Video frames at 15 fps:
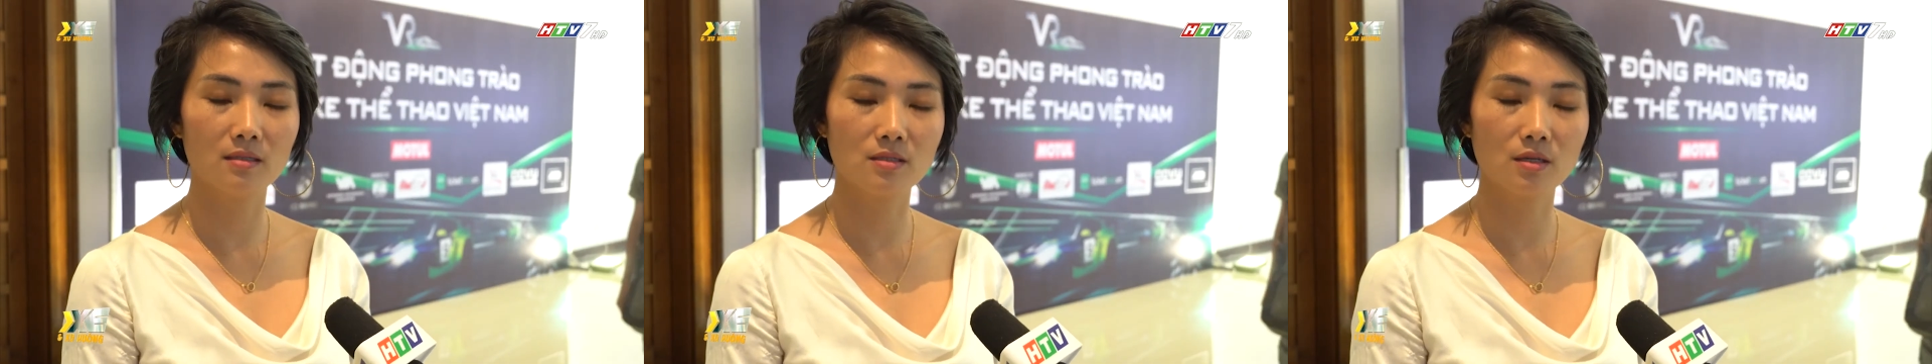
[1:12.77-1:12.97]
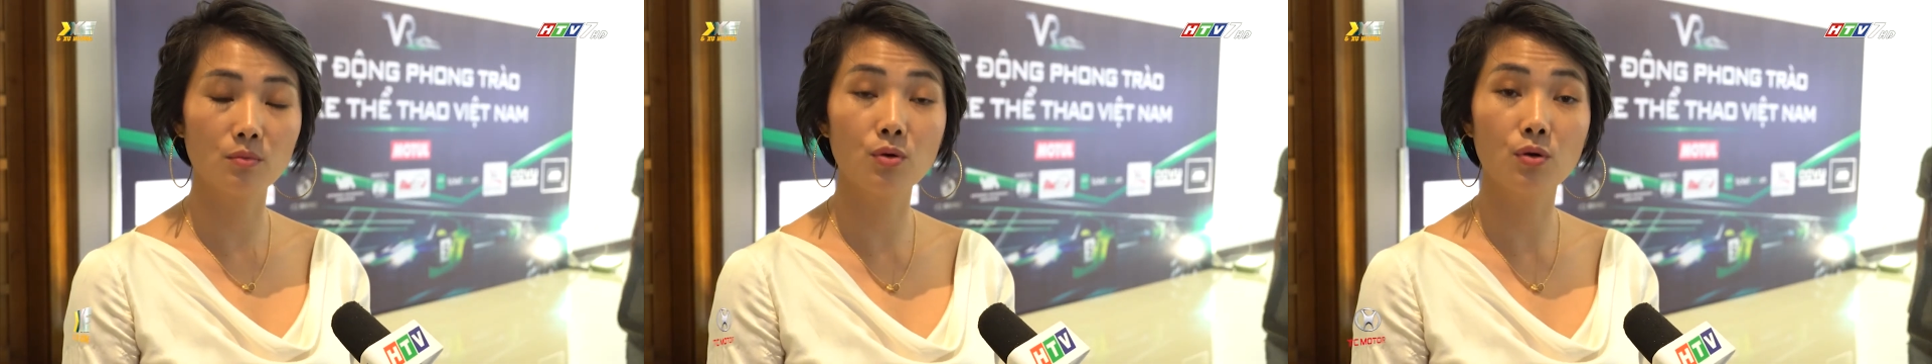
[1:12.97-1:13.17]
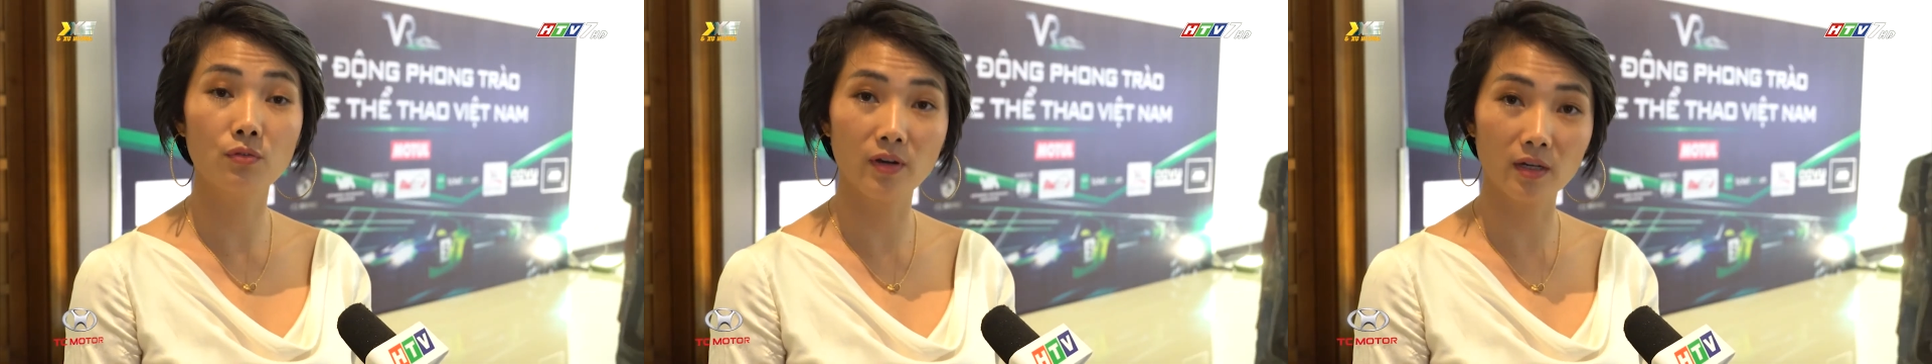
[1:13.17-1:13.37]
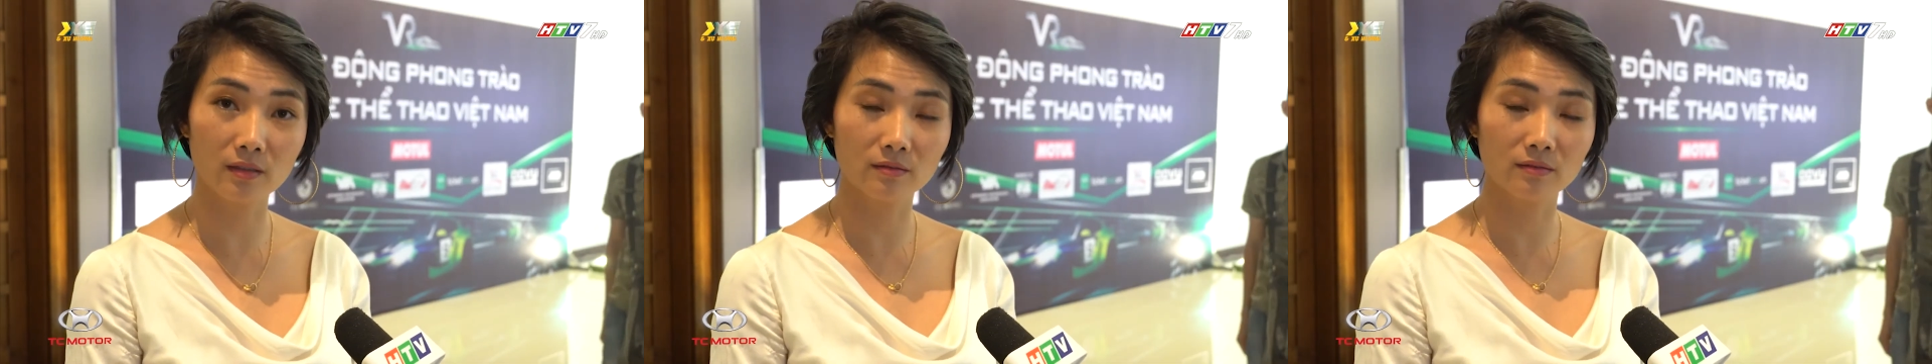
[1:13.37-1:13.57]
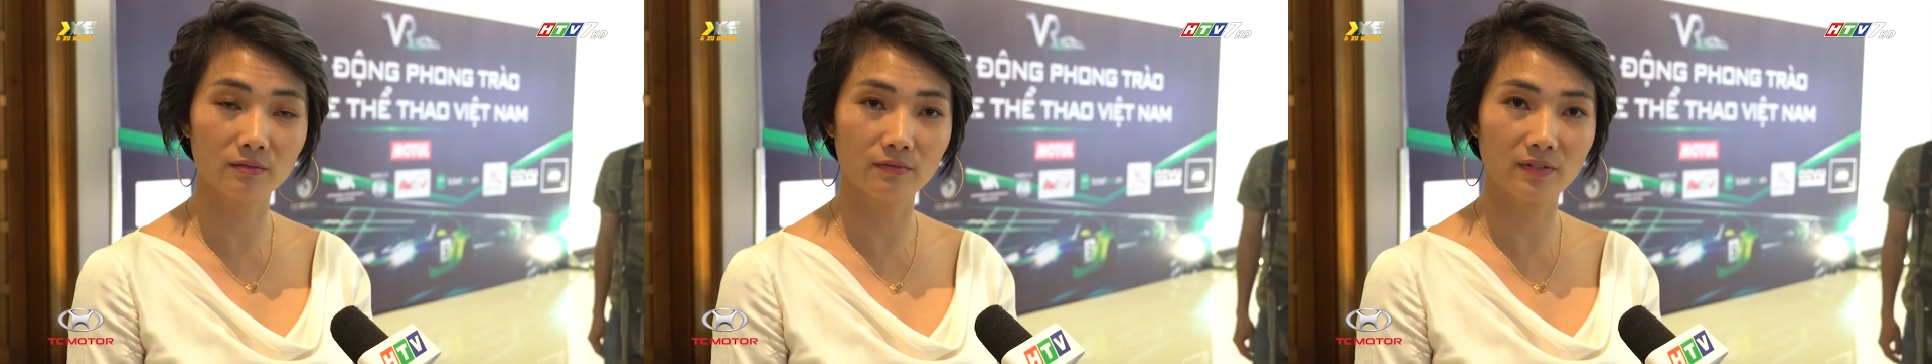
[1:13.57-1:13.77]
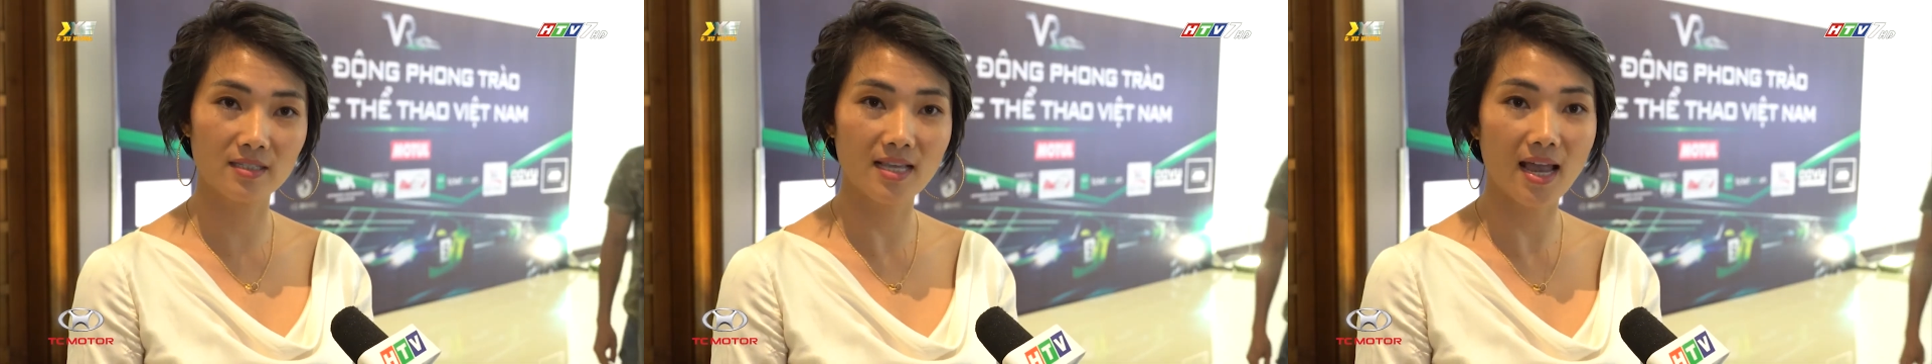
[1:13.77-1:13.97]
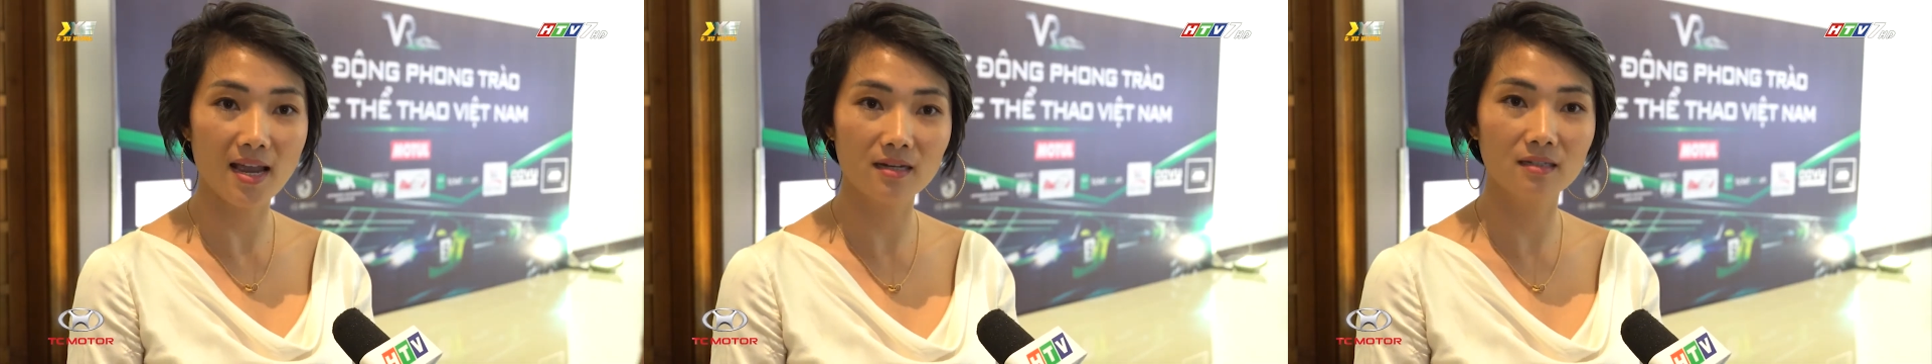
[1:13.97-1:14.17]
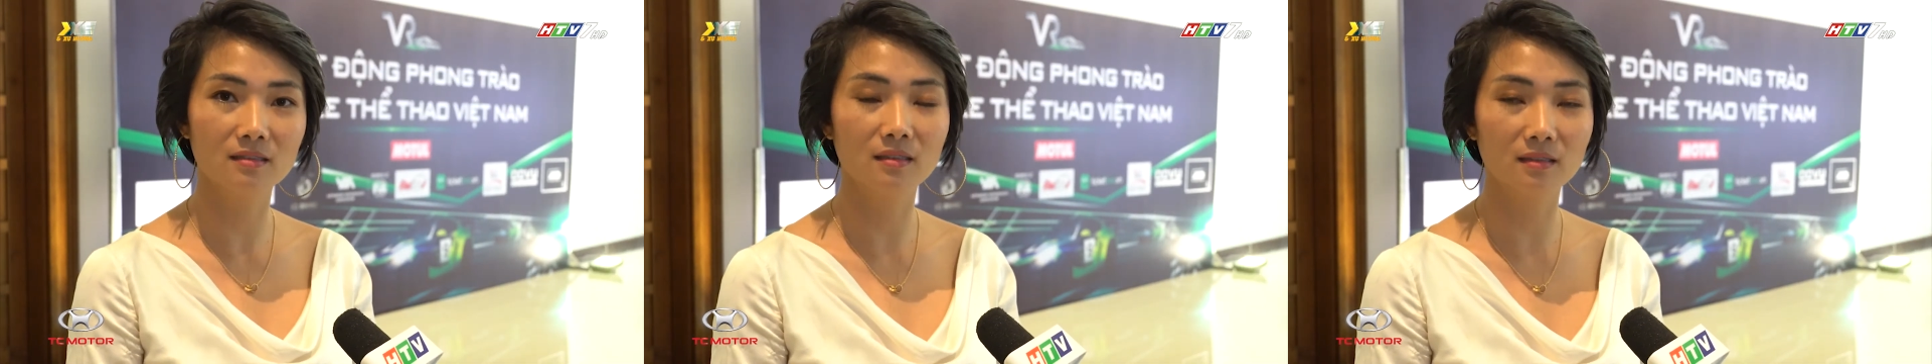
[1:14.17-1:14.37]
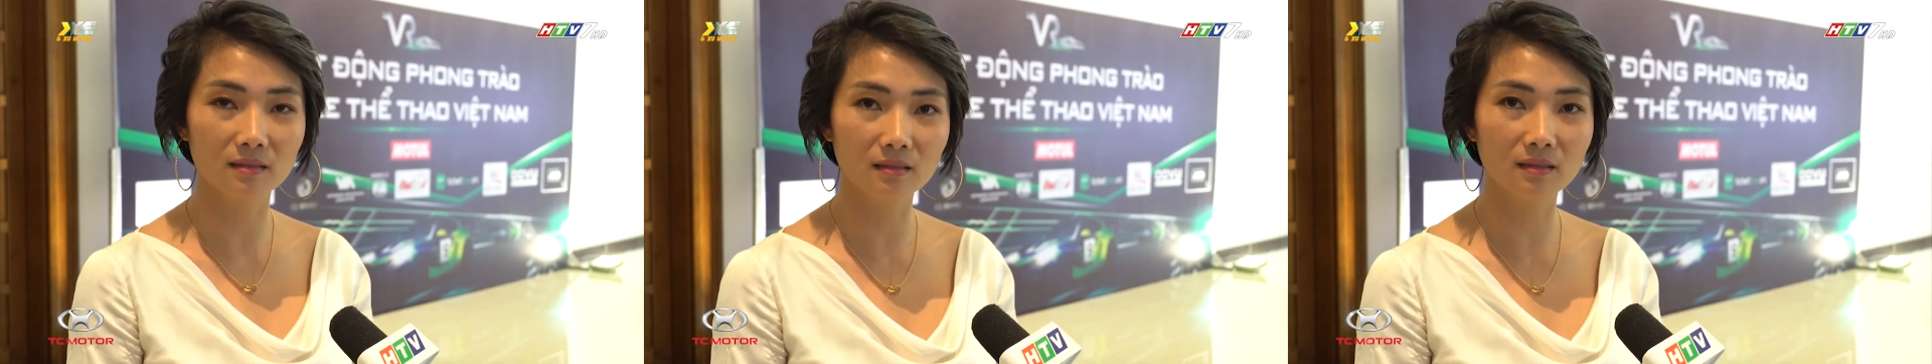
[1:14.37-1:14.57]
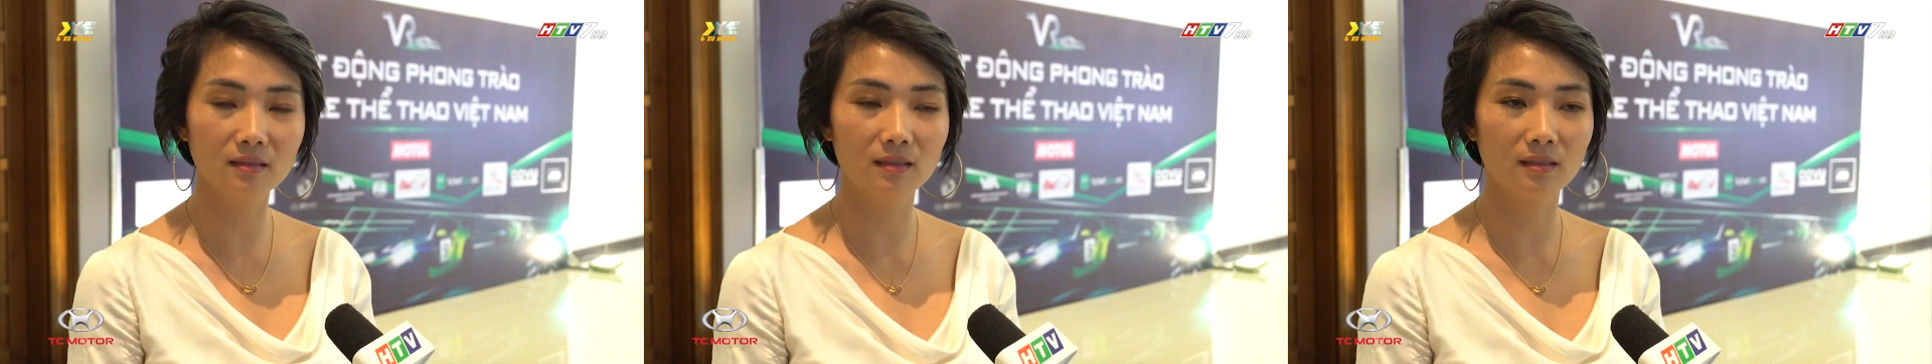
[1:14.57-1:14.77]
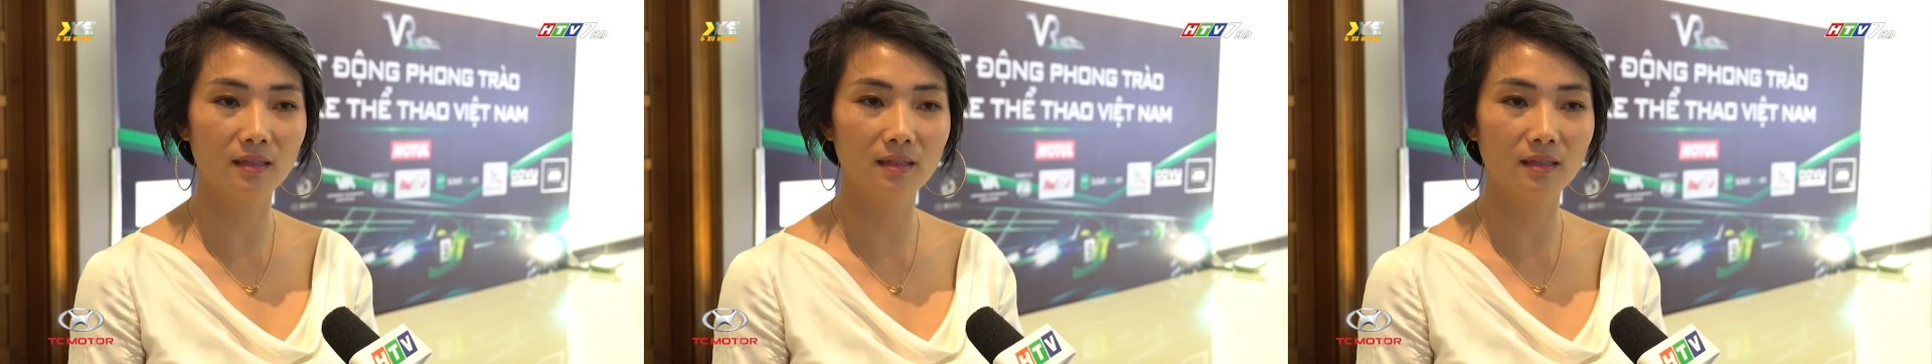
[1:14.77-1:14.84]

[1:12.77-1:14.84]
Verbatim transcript: trong khu vực và xa hơn nữa